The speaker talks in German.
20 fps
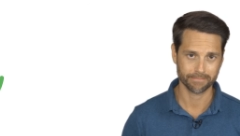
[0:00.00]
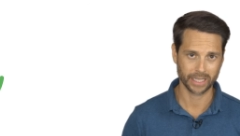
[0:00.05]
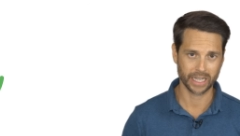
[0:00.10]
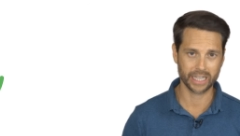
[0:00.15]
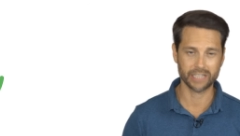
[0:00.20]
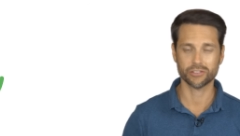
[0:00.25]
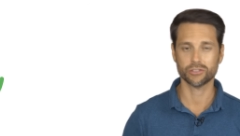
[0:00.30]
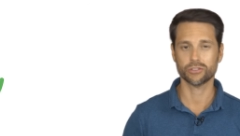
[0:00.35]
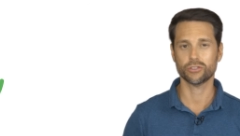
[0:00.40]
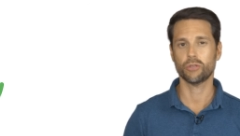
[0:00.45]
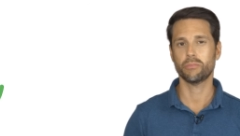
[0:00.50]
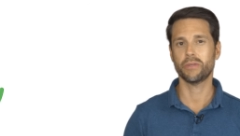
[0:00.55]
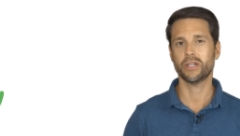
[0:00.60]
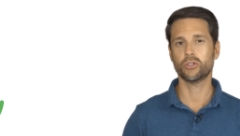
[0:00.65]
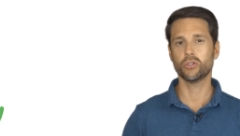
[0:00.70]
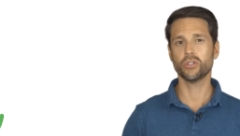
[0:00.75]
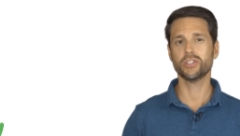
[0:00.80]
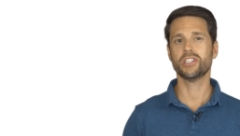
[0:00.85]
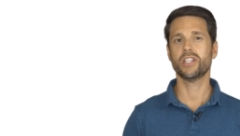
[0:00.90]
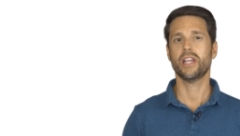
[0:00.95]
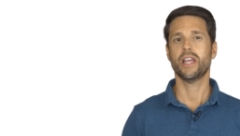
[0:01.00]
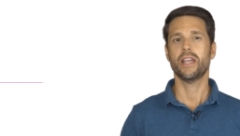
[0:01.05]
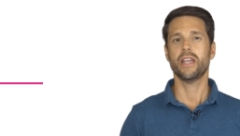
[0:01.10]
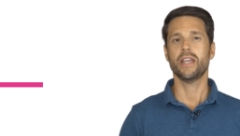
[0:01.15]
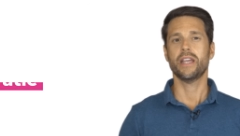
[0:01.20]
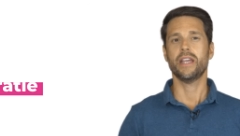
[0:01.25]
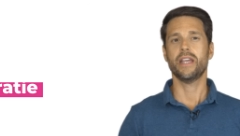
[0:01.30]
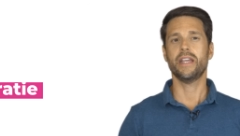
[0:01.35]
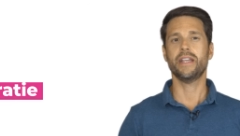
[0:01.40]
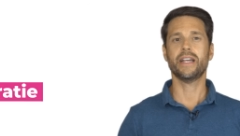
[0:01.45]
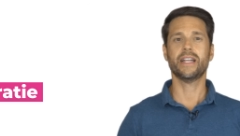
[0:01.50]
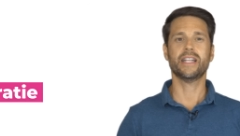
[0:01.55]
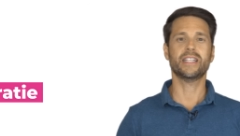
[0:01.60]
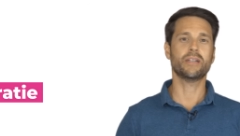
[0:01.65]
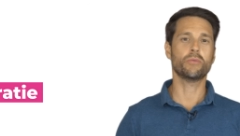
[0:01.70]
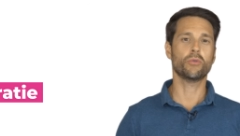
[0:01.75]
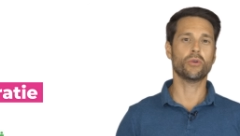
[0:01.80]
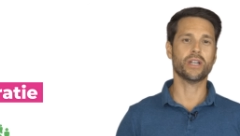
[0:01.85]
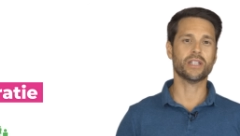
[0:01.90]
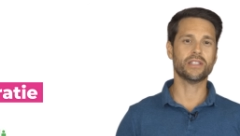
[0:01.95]
Also nochmal kurz, in einer
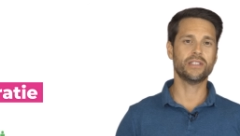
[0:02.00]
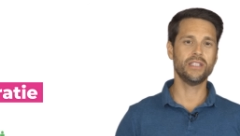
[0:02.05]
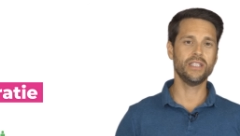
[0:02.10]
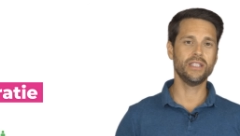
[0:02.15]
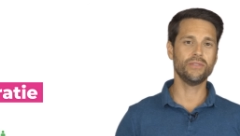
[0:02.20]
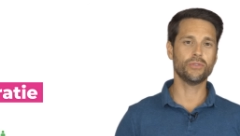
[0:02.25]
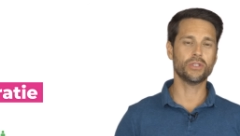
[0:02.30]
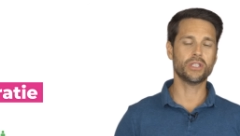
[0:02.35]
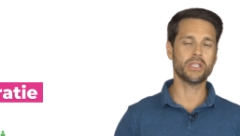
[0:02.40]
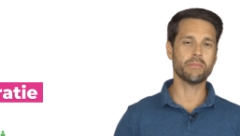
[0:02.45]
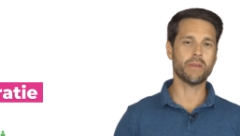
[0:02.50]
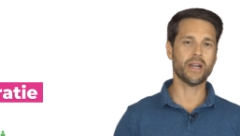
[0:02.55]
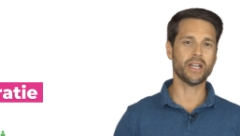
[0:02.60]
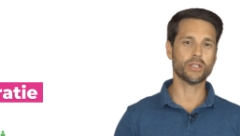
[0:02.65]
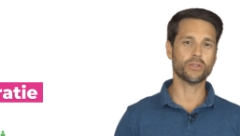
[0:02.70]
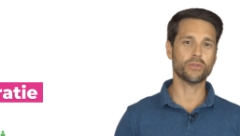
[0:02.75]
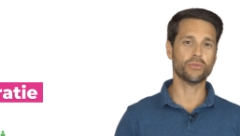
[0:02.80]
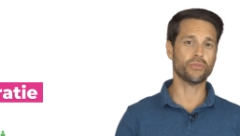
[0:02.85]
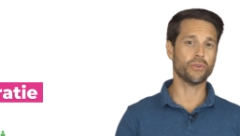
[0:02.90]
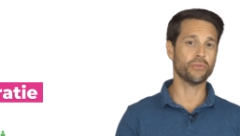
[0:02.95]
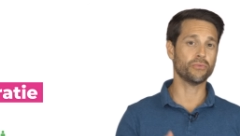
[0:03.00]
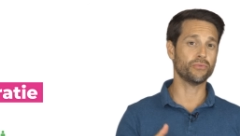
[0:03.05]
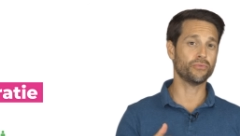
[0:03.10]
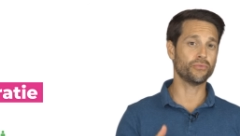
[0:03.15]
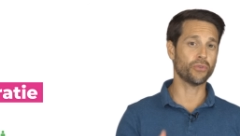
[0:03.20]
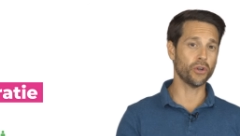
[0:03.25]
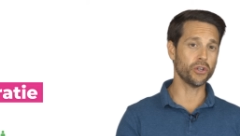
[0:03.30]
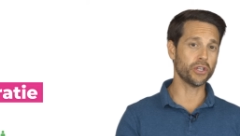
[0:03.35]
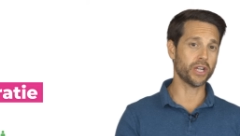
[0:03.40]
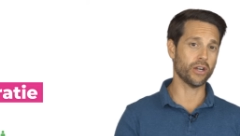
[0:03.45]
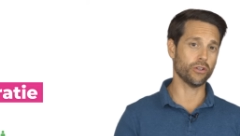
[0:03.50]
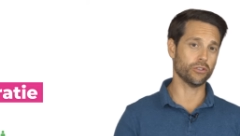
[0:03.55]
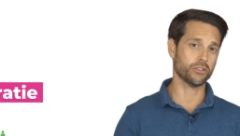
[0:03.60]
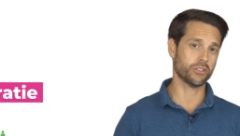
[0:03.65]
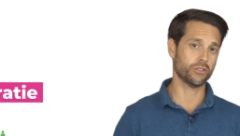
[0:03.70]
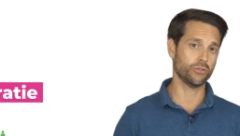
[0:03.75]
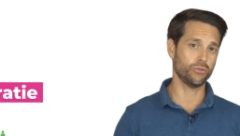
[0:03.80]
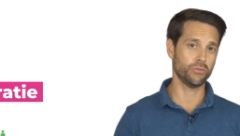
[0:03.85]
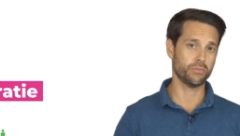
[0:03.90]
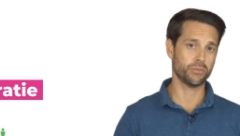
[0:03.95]
Demokratie wird die Macht vom Volk
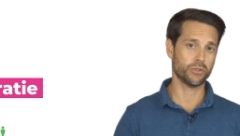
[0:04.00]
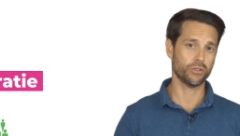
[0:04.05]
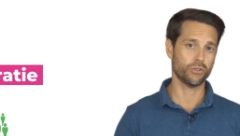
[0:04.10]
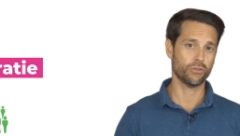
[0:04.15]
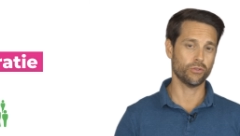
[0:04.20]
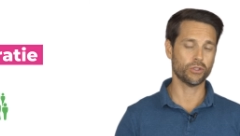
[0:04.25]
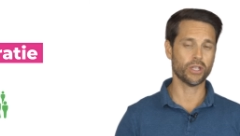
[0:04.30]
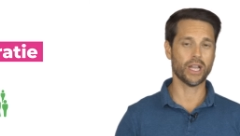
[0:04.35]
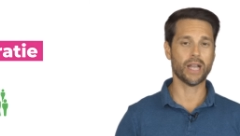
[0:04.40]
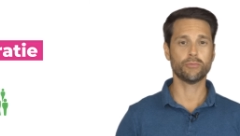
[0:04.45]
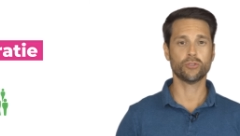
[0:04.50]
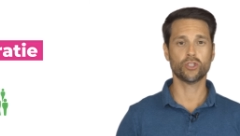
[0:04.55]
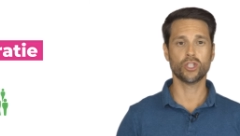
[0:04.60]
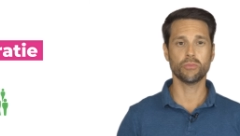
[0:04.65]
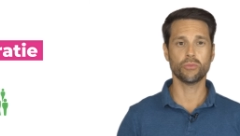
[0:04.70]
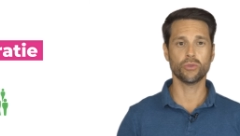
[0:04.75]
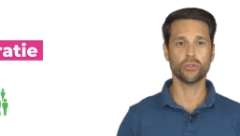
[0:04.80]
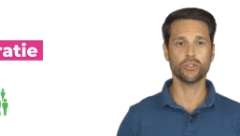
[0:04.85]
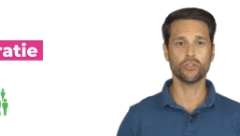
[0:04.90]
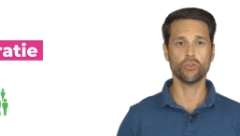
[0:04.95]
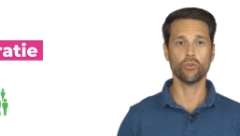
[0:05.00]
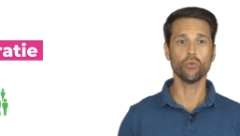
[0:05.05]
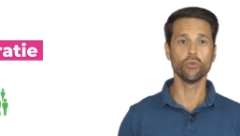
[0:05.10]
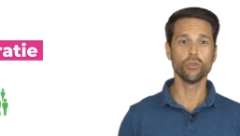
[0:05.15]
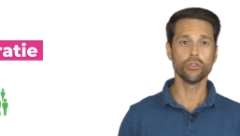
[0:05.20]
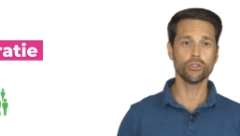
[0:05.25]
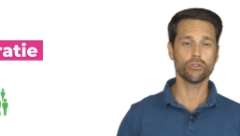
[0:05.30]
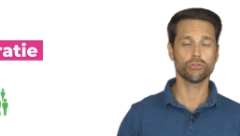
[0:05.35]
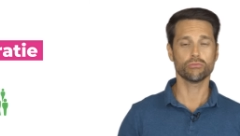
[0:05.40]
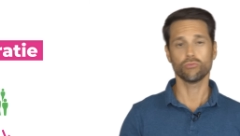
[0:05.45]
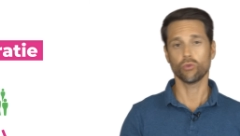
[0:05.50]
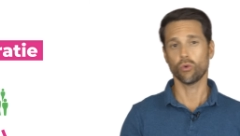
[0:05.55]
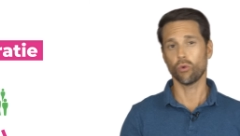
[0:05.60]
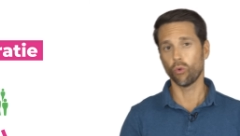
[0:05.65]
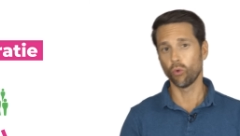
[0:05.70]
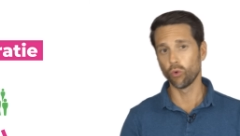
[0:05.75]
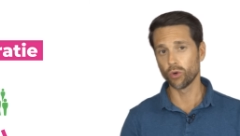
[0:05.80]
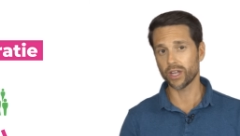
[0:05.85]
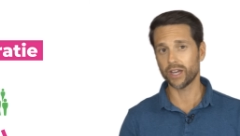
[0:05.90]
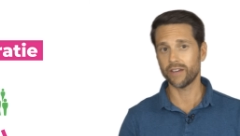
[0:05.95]
ausgeübt, durch Abstimmungen und
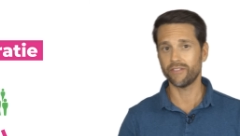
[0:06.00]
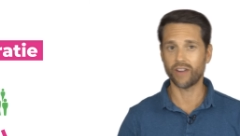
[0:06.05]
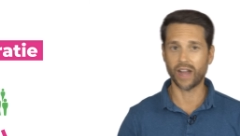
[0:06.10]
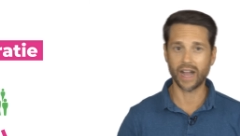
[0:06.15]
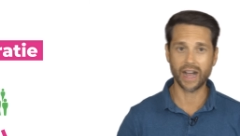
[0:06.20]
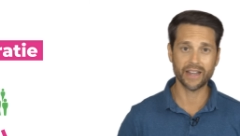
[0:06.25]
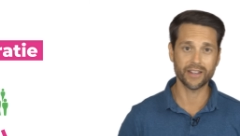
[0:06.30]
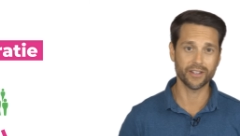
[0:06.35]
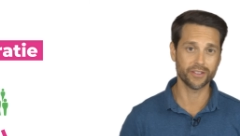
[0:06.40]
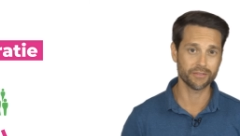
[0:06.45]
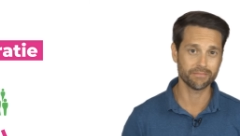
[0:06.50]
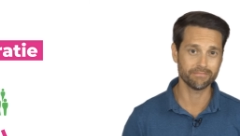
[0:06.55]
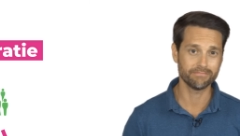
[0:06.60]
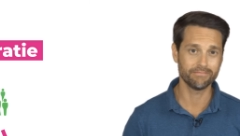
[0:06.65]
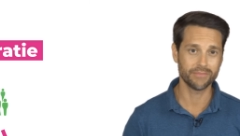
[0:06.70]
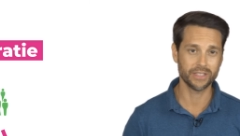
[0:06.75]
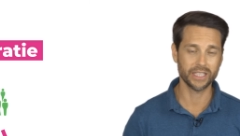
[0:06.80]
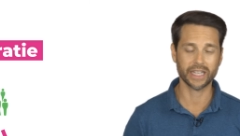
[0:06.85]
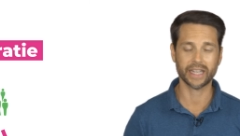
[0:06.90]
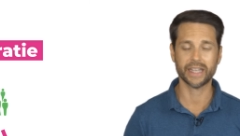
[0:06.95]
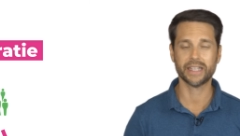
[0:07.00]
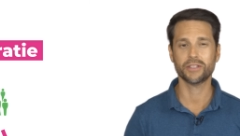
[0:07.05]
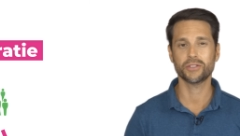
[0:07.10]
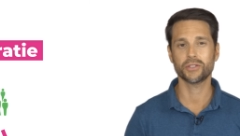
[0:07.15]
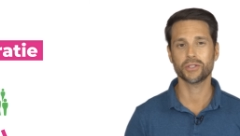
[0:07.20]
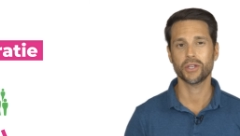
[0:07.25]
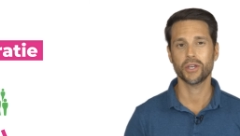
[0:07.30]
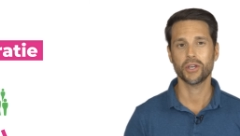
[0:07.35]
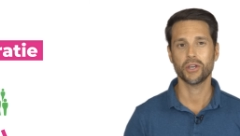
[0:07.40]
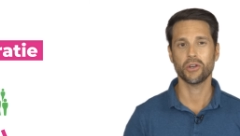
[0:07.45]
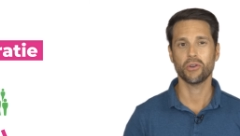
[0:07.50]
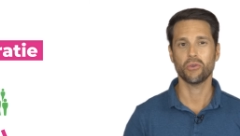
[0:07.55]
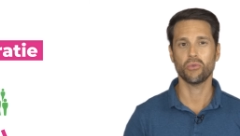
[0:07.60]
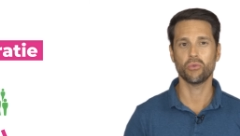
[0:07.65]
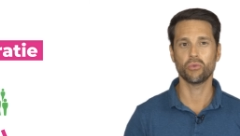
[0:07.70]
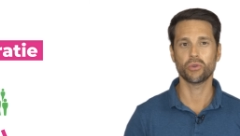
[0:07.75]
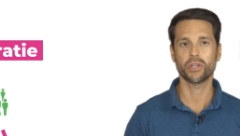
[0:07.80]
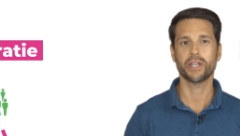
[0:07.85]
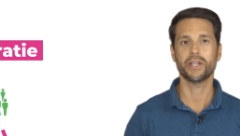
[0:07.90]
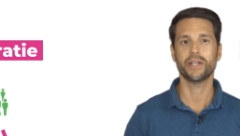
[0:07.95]
oder Wahlen direkt
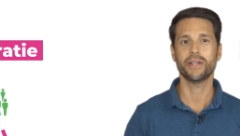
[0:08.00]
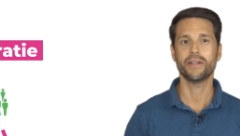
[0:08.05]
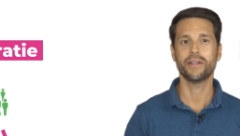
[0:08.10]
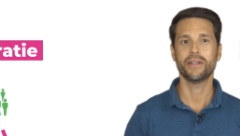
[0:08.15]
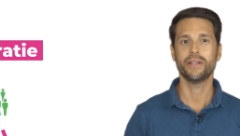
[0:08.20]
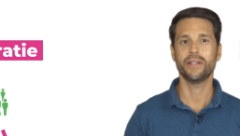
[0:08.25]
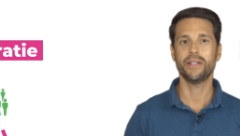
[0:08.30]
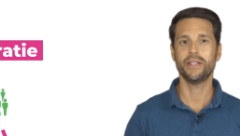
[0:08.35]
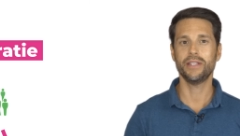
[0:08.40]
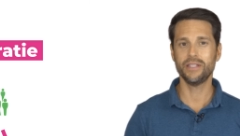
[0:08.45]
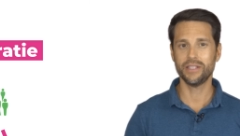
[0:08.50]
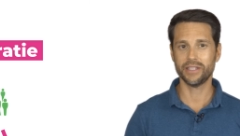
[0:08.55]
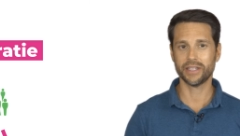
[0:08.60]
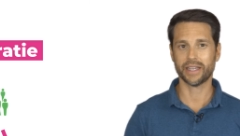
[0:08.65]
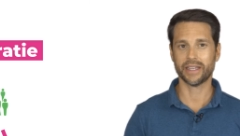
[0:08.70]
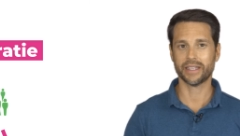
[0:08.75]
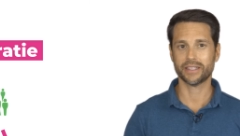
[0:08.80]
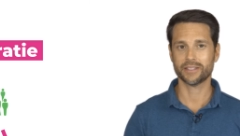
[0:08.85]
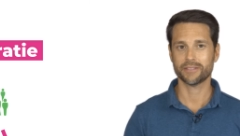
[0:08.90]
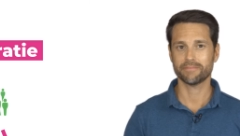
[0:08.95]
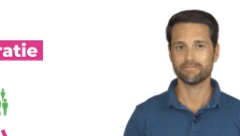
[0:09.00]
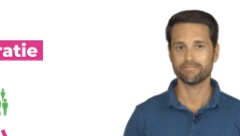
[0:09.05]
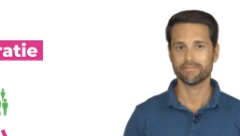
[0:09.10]
oder indirekt.